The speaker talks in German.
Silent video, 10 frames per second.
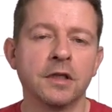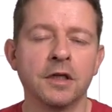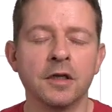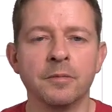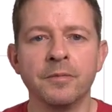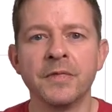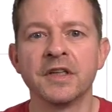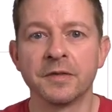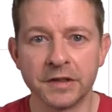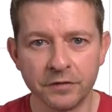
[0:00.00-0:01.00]
Ähm,
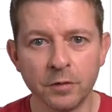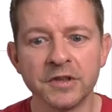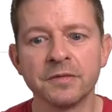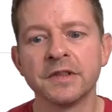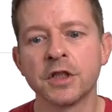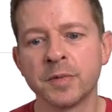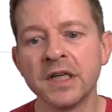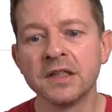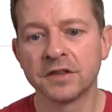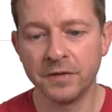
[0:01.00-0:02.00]

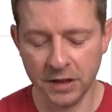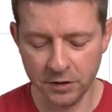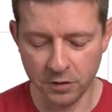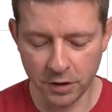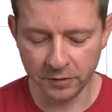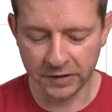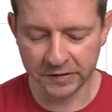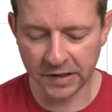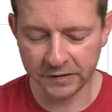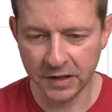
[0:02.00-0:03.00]
springen. Das wäre dann in Ordnung.
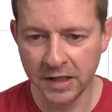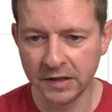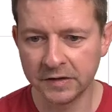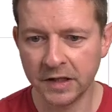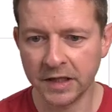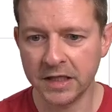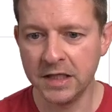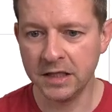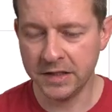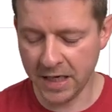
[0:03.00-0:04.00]
Das heißt, ich sage
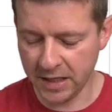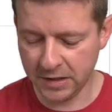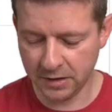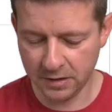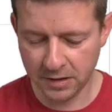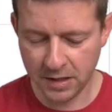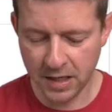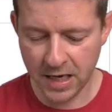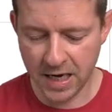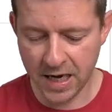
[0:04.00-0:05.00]
hier Date
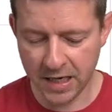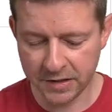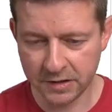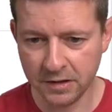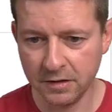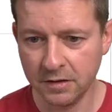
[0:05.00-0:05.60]
at